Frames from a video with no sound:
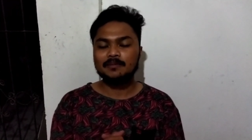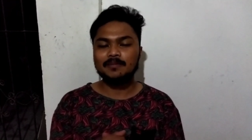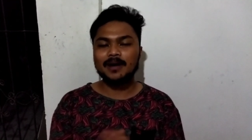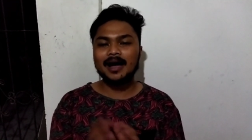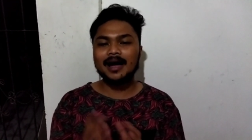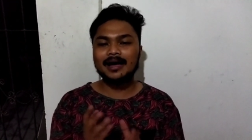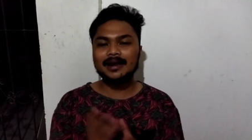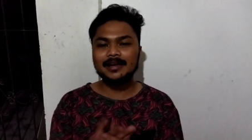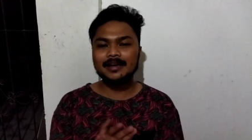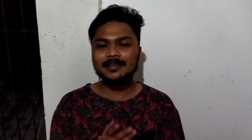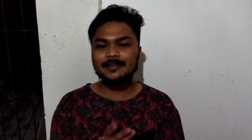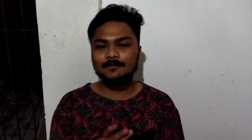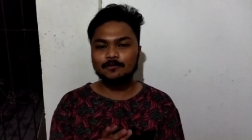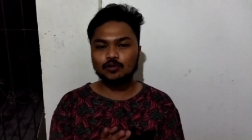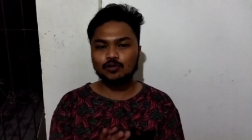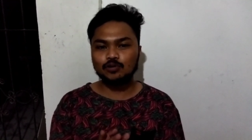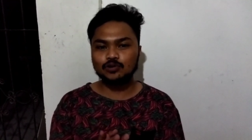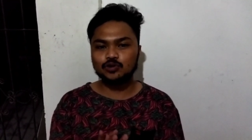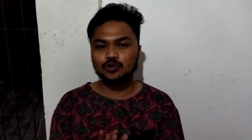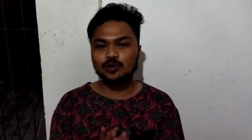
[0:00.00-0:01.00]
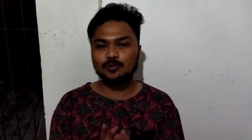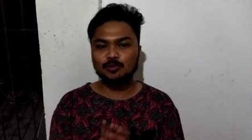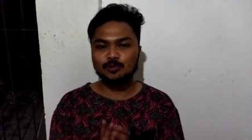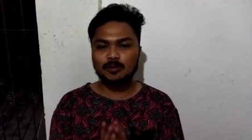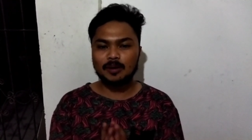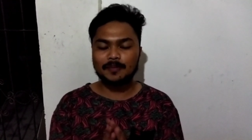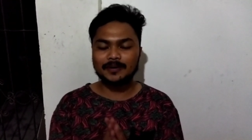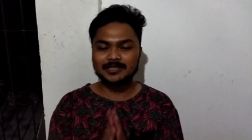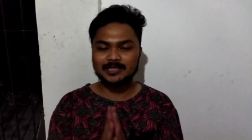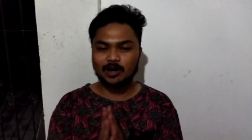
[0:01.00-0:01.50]
Mga kanitib, kung gusto niyo po
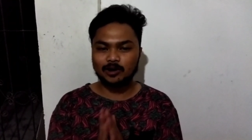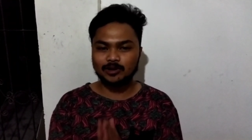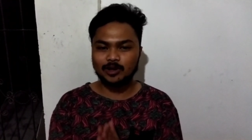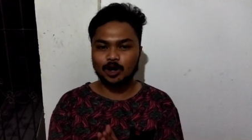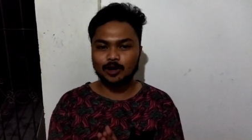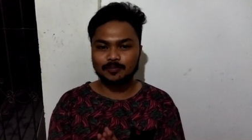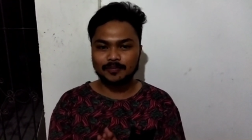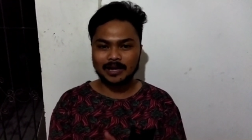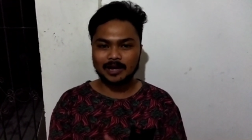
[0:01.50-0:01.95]
magpa-shoutout,